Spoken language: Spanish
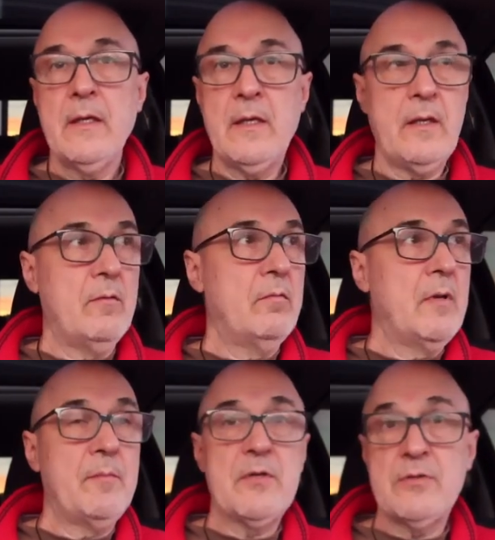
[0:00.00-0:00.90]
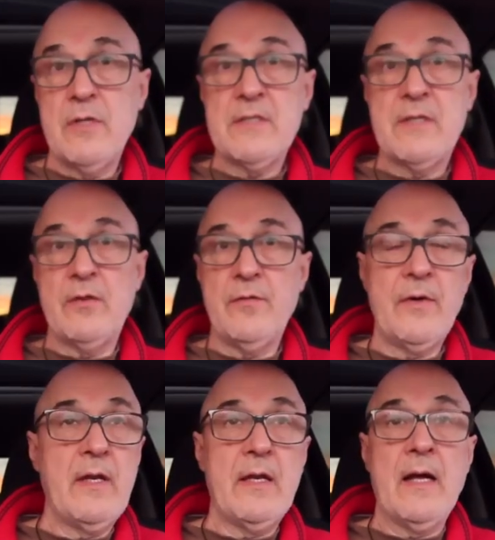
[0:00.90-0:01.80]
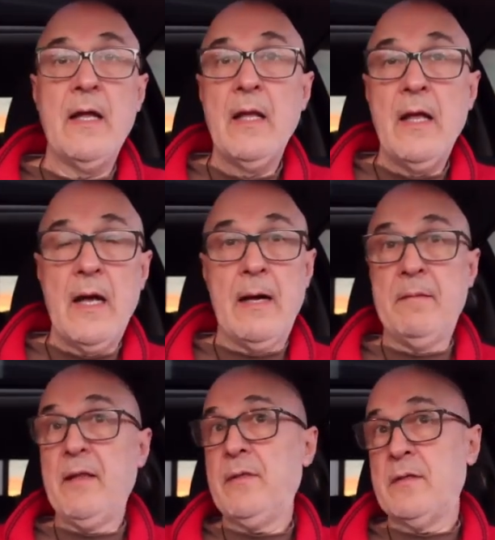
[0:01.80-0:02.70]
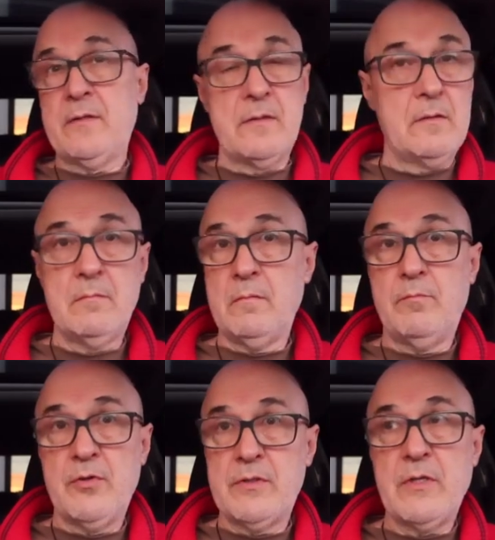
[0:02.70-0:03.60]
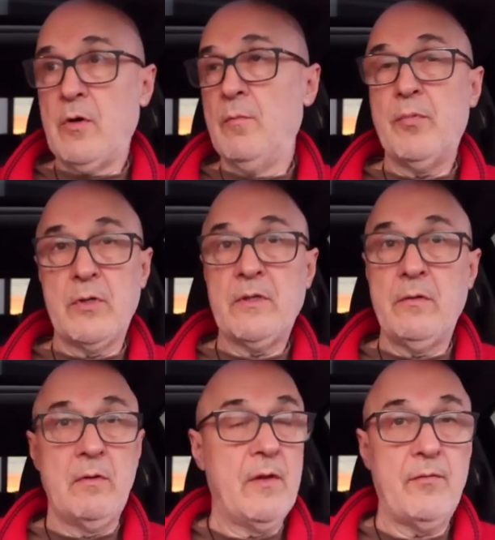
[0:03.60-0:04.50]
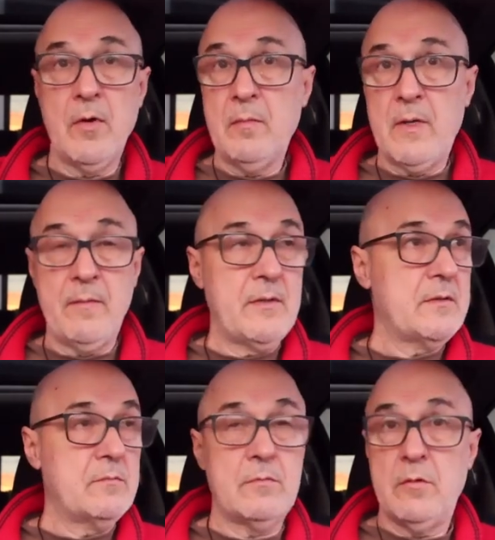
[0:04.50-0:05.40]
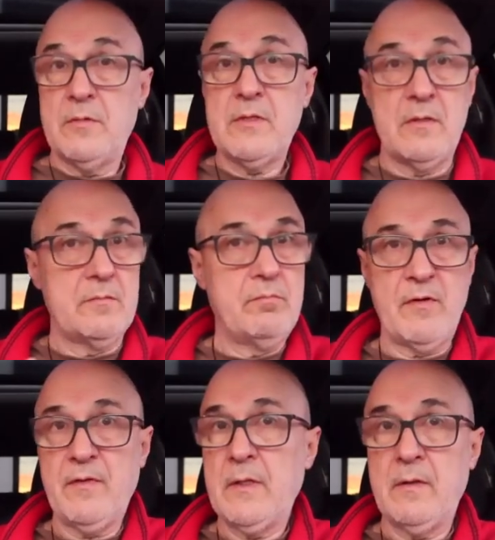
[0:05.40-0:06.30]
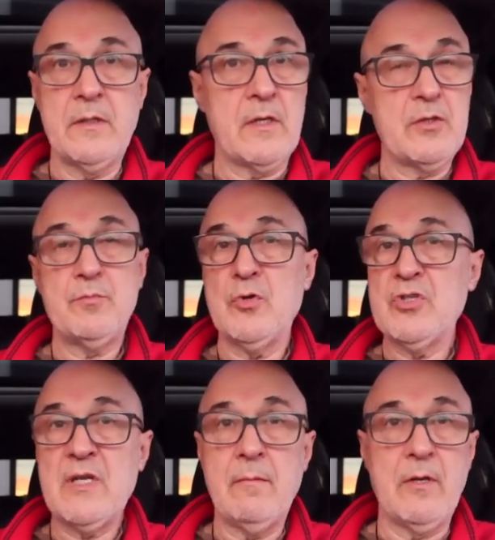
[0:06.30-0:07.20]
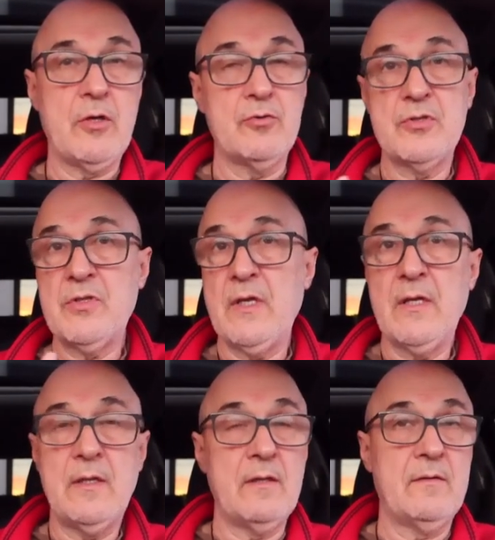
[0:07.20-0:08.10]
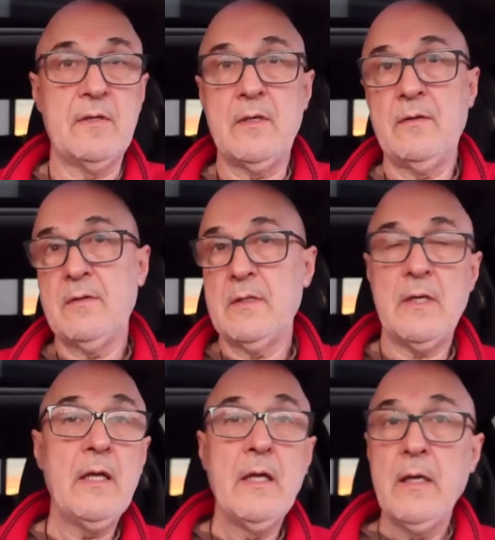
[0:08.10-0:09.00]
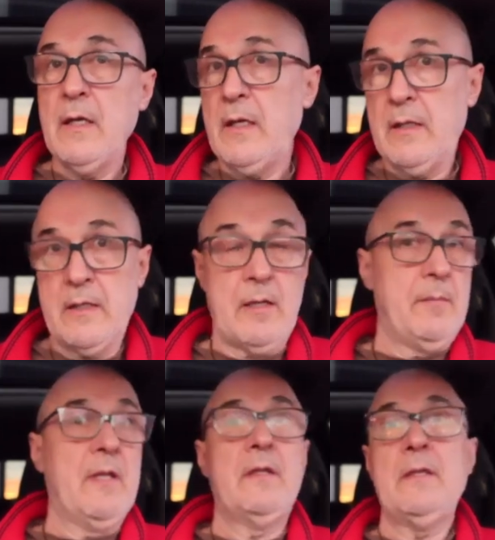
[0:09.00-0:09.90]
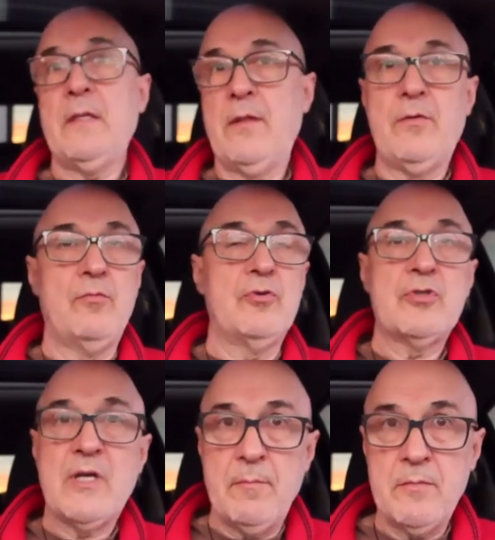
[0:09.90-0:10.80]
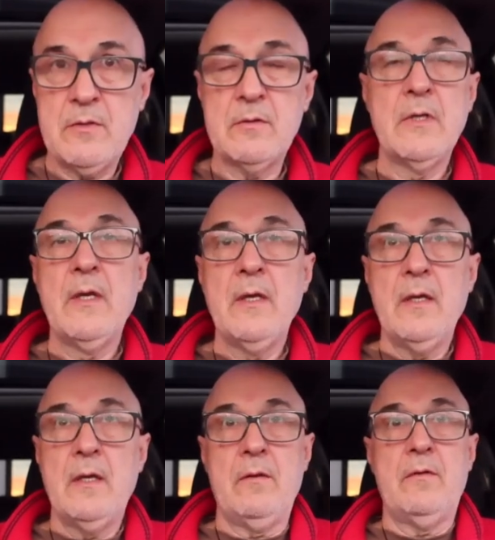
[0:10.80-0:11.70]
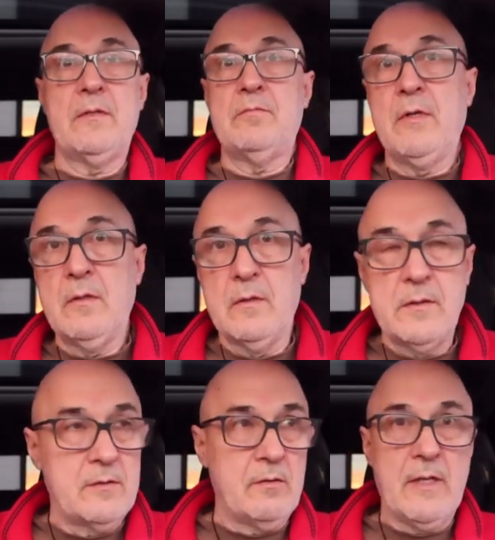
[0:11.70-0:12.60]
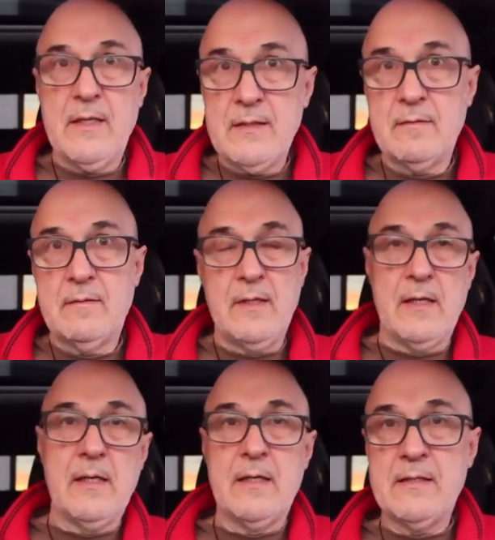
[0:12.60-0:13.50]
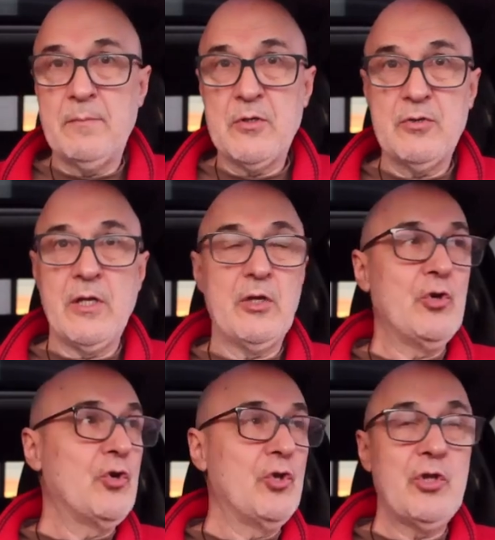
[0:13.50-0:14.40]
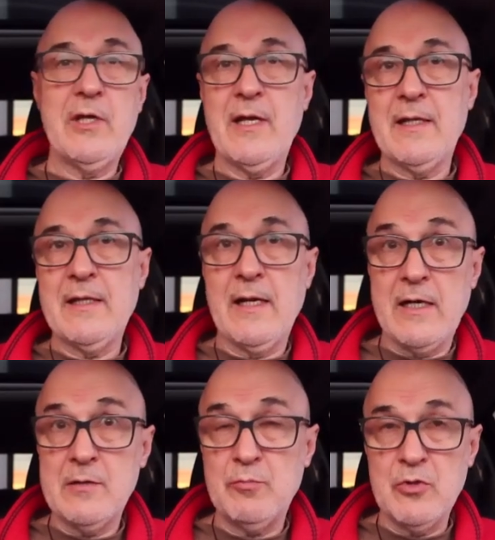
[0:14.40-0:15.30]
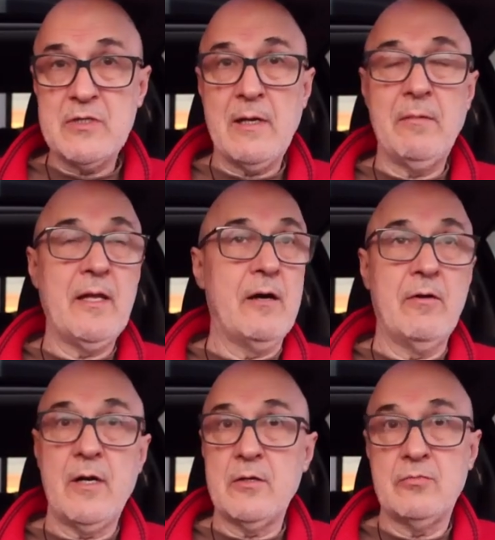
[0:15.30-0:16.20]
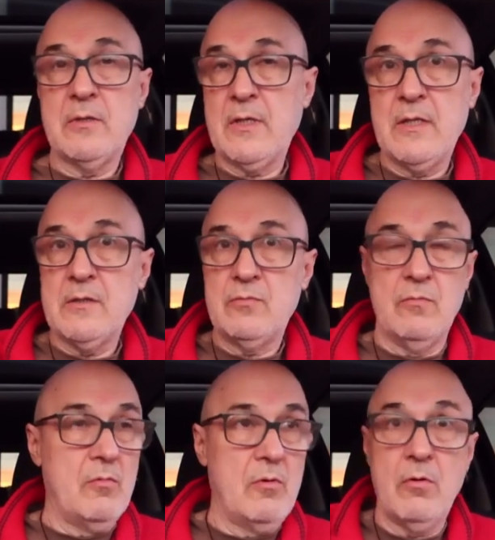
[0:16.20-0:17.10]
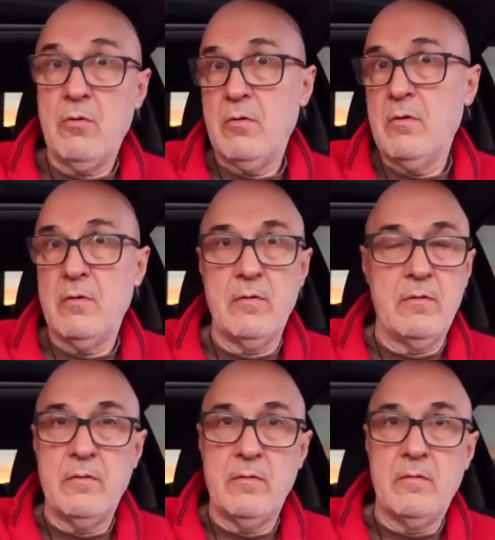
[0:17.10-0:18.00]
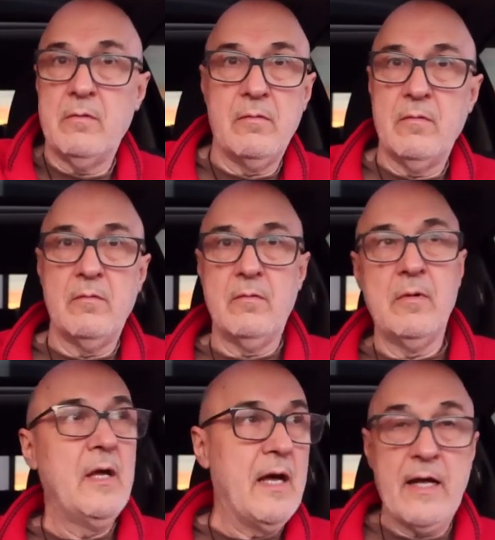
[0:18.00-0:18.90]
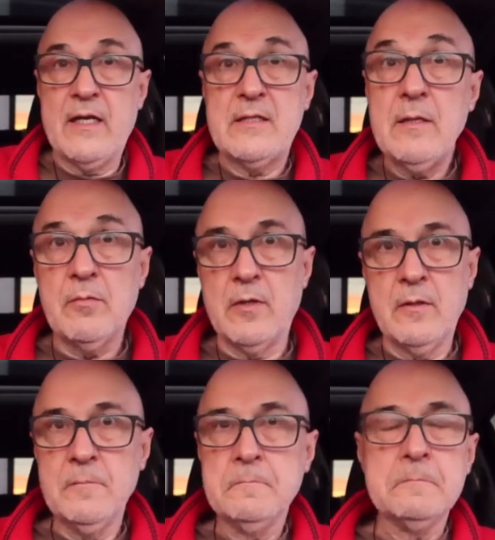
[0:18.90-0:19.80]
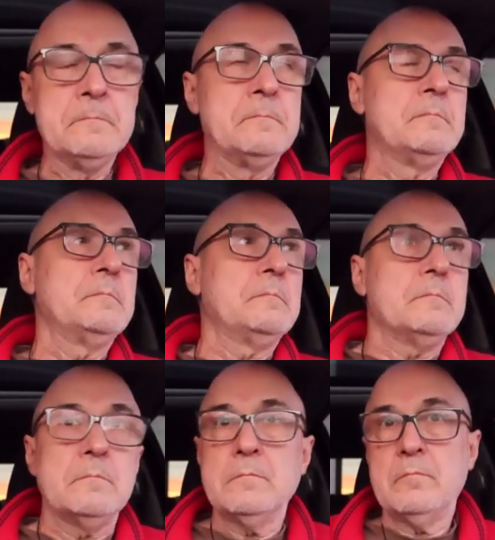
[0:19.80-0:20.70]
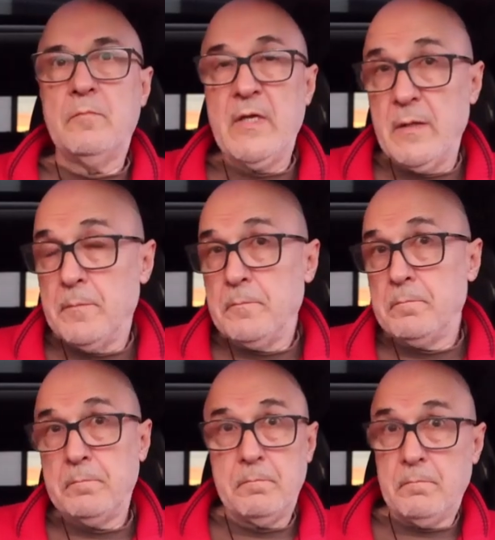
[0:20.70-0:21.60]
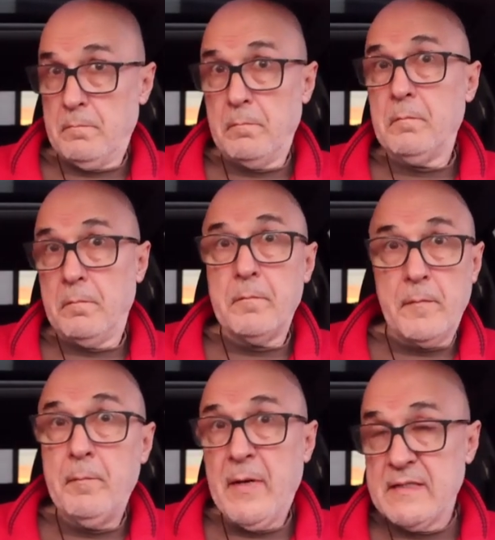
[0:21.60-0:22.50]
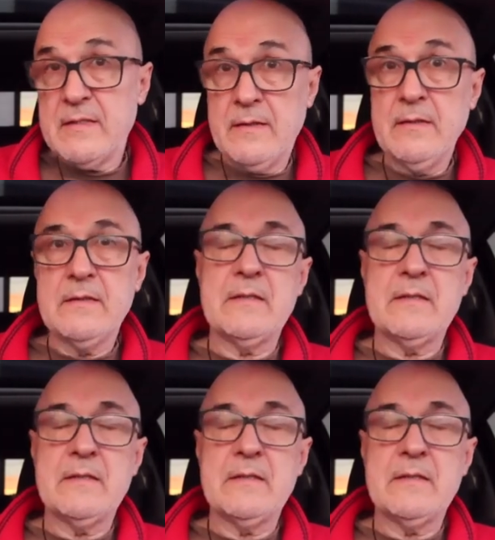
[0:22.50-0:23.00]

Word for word: que una persona esquizofrénica a veces pues se comporta de una forma, a veces tú lo ves que es perfectamente responsable, consciente, etcétera, etcétera, y de repente te hace unos cambios que dices, bueno, ¿esto qué es? O sea, esa persona que yo conocí que era tan responsable, ahora resulta que es un loco agresivo, ¿no? Bien, pasa, eh?